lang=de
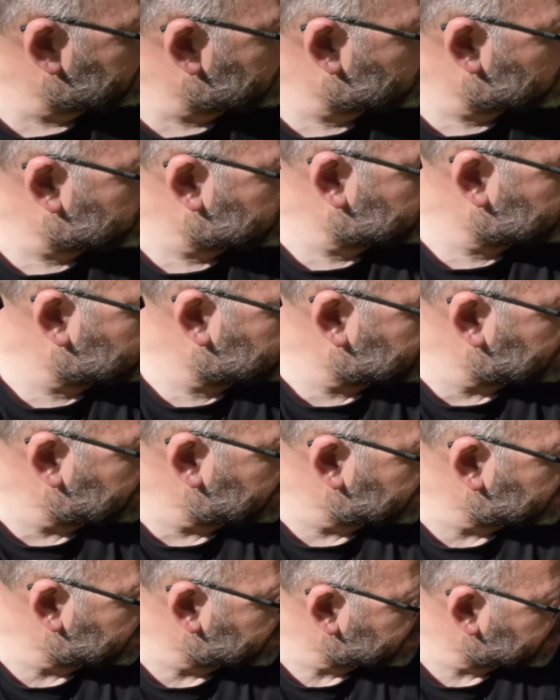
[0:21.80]
ist
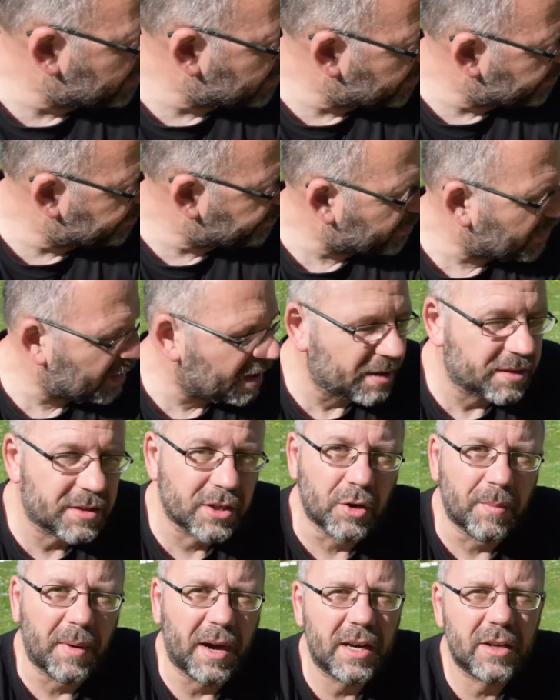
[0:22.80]
die, die
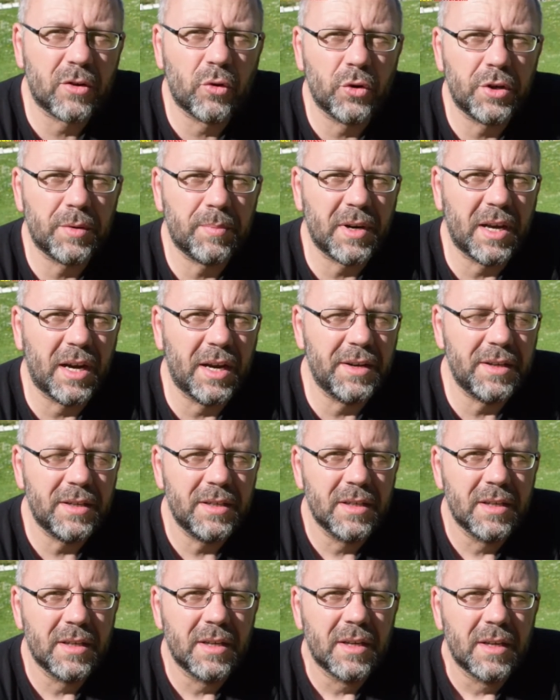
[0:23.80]
normale Koteplane,
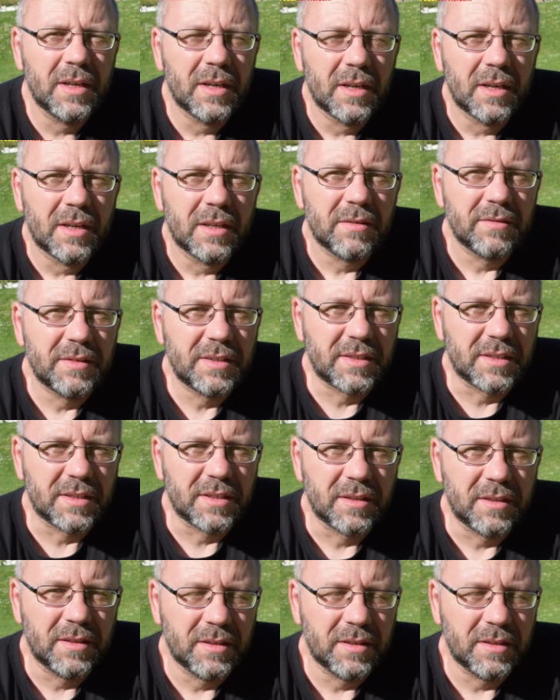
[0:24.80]
wie sie